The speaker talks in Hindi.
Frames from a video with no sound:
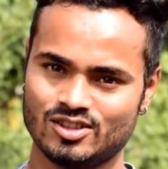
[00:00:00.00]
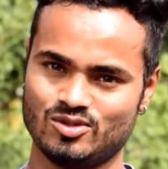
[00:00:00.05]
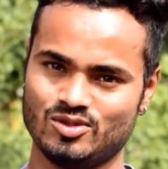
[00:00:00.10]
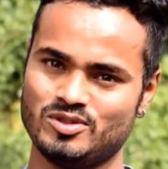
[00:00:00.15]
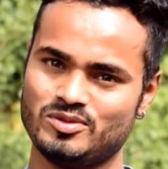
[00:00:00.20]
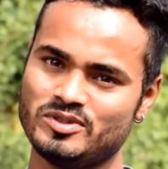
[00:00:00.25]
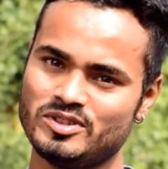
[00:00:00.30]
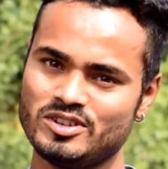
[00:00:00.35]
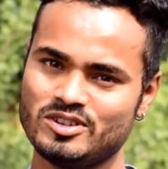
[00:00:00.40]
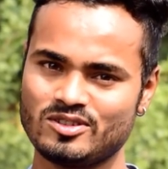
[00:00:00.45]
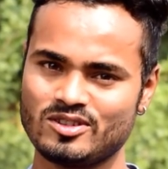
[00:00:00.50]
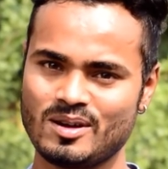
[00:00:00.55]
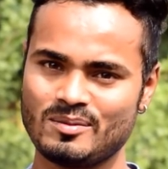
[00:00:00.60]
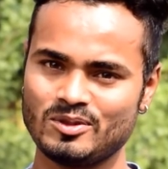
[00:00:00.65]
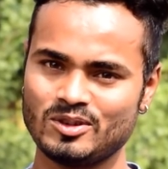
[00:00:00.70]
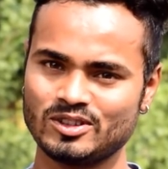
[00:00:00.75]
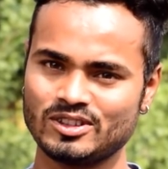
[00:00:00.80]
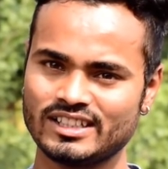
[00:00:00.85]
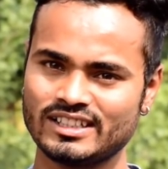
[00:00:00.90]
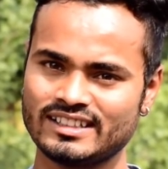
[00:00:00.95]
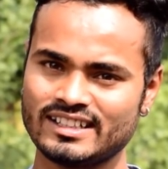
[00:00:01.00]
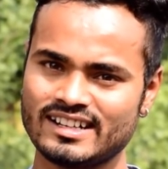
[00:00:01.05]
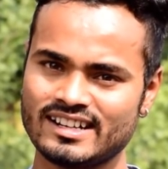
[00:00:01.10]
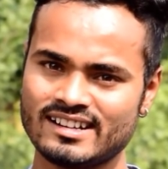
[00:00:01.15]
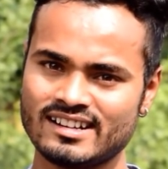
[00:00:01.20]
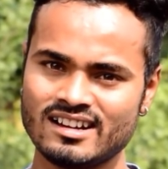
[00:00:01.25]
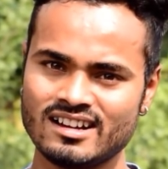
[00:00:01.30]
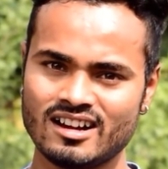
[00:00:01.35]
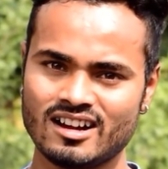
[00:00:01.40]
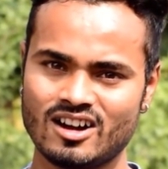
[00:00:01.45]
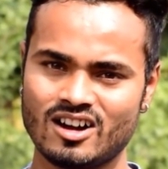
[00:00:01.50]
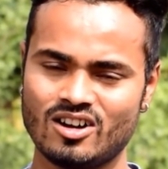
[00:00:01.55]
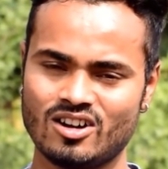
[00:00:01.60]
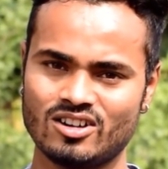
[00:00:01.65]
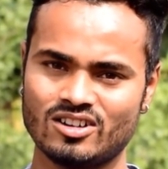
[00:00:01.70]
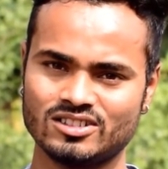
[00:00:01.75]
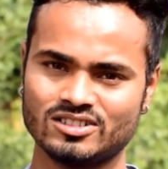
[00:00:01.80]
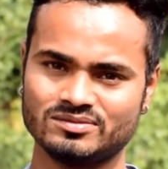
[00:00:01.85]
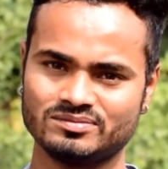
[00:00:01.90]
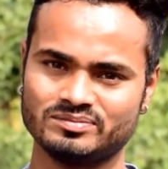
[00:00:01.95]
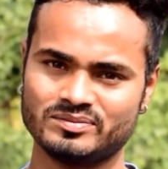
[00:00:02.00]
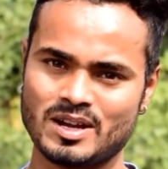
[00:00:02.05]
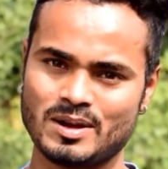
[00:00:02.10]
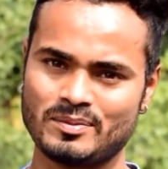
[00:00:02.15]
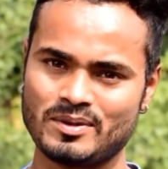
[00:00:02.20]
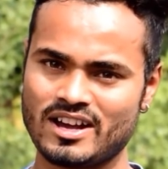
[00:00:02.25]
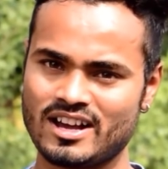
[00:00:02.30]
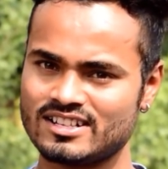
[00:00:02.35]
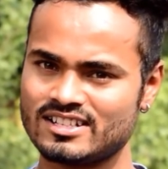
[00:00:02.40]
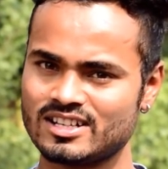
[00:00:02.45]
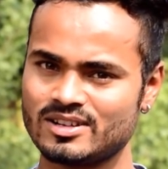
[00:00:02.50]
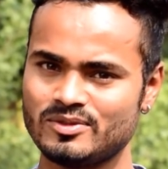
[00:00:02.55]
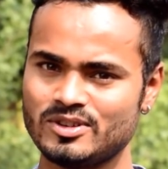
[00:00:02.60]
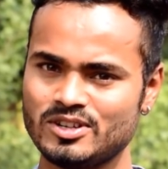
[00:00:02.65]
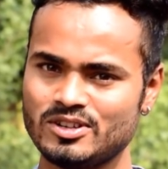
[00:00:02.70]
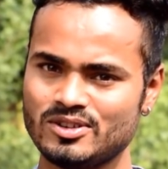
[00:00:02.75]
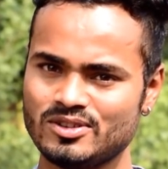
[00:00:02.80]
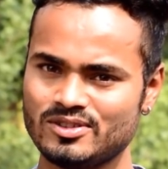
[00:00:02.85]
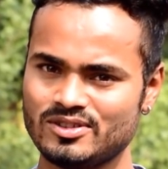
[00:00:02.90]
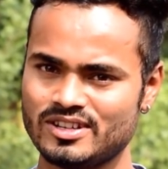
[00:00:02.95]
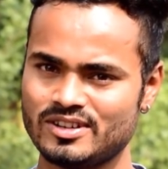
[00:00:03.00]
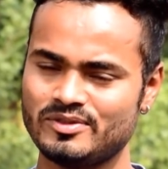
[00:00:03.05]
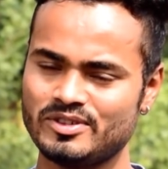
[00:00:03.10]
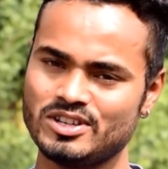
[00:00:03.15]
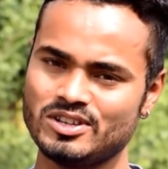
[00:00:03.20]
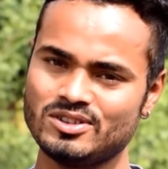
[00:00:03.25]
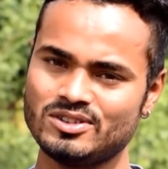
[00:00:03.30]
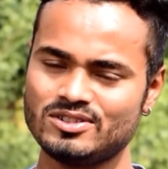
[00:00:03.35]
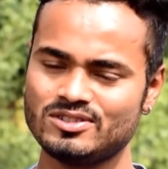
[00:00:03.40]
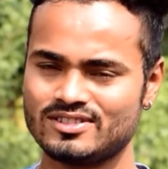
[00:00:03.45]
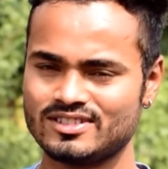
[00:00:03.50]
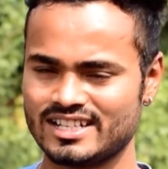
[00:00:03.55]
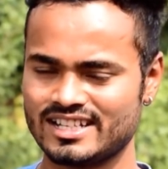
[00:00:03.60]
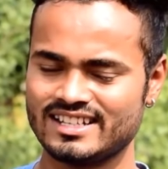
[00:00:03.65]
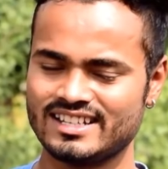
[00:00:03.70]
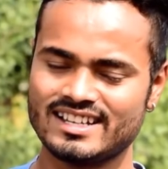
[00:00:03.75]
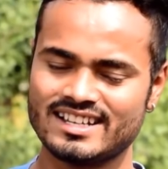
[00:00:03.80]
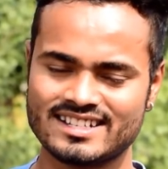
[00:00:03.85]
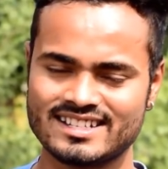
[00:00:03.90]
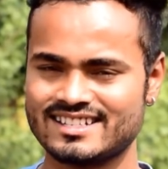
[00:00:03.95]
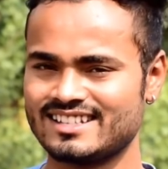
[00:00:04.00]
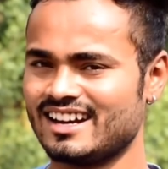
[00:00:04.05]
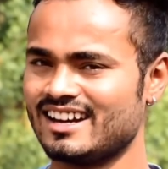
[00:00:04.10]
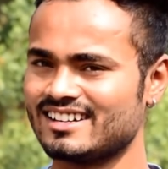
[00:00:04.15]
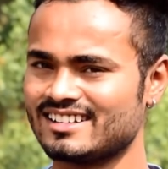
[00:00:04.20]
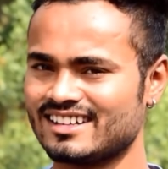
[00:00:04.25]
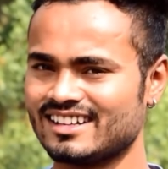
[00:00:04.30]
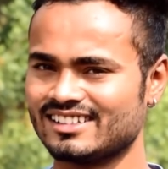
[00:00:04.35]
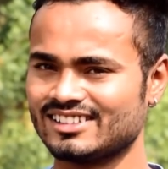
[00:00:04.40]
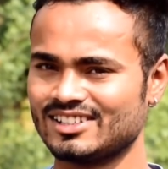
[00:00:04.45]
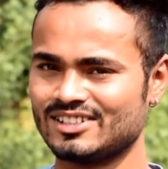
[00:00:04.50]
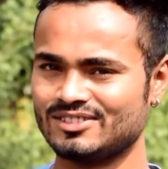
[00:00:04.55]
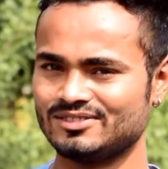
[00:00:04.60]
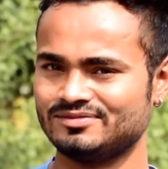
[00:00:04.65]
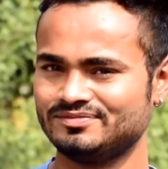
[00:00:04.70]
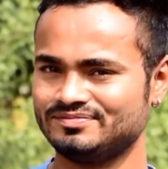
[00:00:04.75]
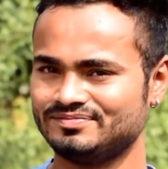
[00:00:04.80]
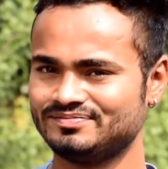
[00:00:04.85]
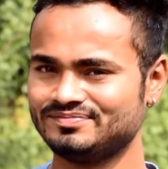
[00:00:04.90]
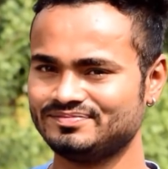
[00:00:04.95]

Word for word: तो इस वीडियो को आप लोग देखते रहना और मैं अपना आज का वीडियो ये वीडियो चलिए स्टार्ट करता हूँ